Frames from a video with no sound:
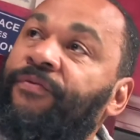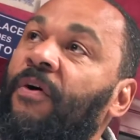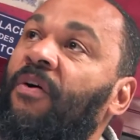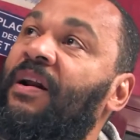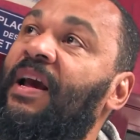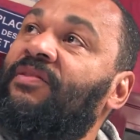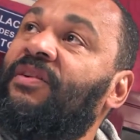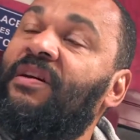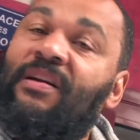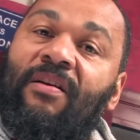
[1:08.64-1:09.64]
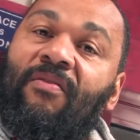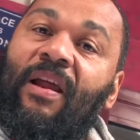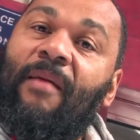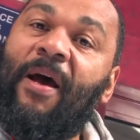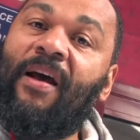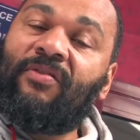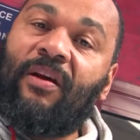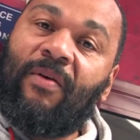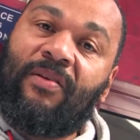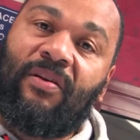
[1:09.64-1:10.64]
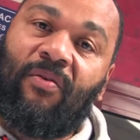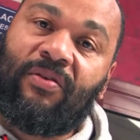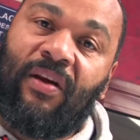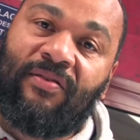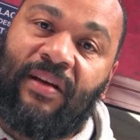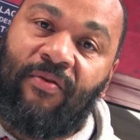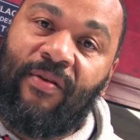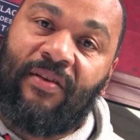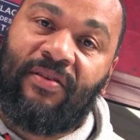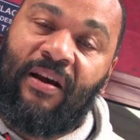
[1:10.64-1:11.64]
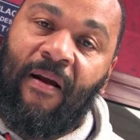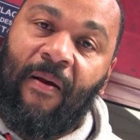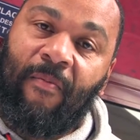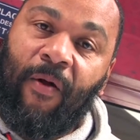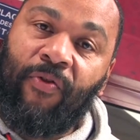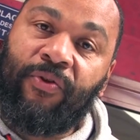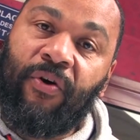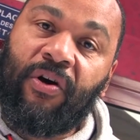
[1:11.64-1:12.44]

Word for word: enfant en classe qui dit, oh là-bas, c'est quoi C'est aussi un salut nazi Bande de